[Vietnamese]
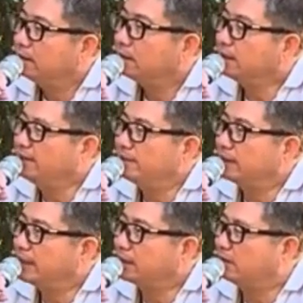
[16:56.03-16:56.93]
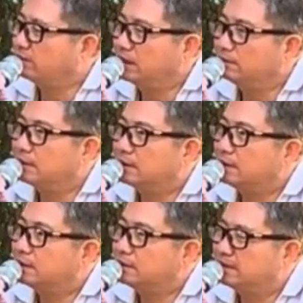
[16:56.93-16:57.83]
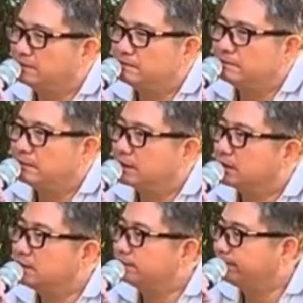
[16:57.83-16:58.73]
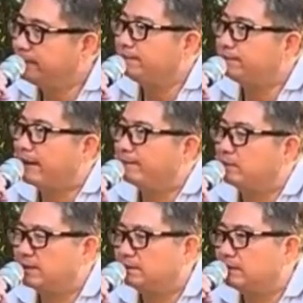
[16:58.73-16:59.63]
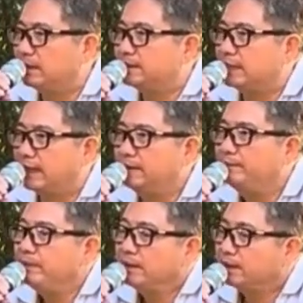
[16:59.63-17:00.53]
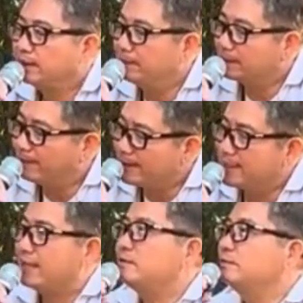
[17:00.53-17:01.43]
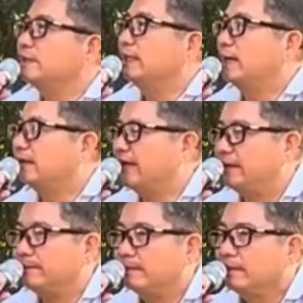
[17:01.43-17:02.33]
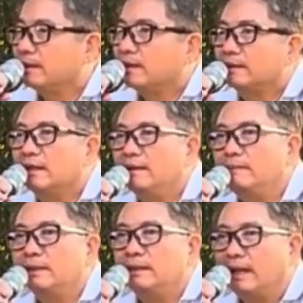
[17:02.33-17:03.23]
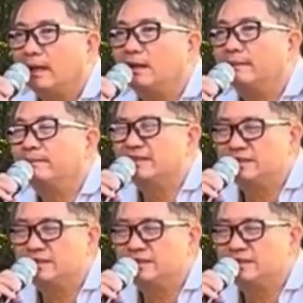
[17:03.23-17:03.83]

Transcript: khi mình thấy công đức mình mình cứ phí phạm công đức mình trển thì mình phải nhảy xuống trái đất này để mình lặn hợp mình